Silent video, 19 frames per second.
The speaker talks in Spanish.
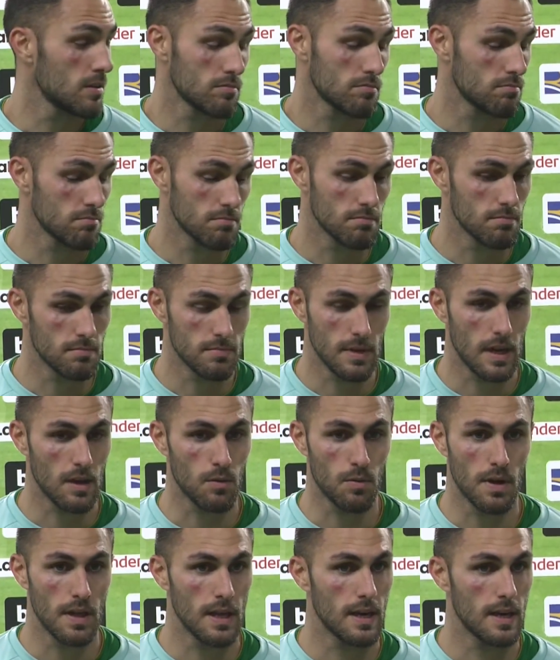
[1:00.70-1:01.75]
en una
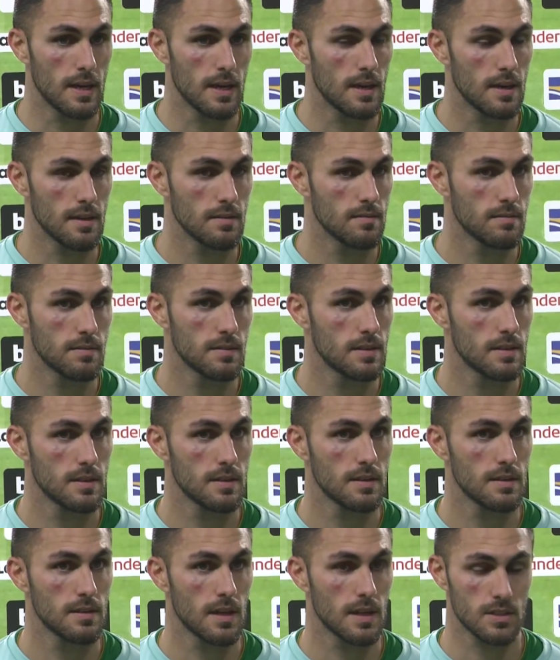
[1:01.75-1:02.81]
jugada
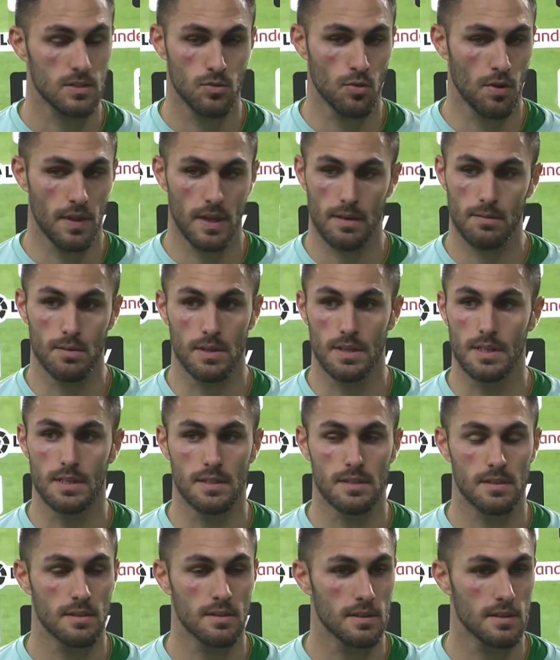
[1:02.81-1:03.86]
absurda,
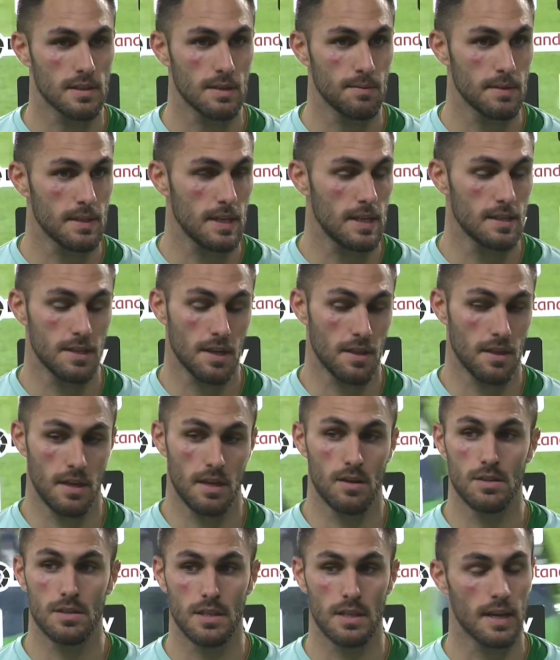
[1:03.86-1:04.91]
pues te meten el
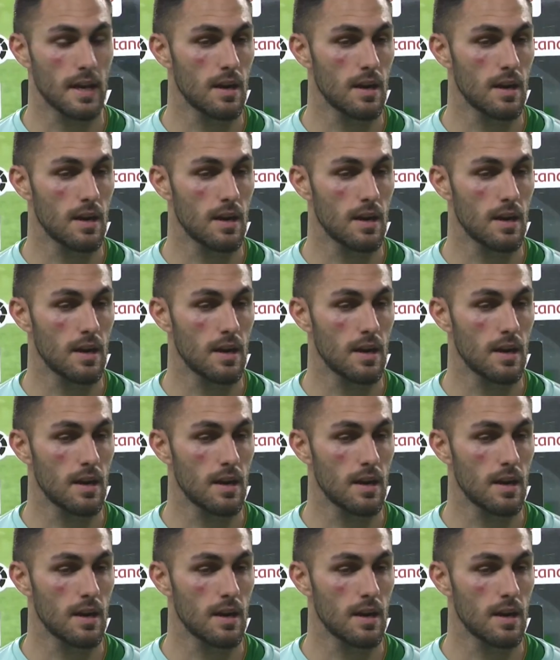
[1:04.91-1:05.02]
tercero y se te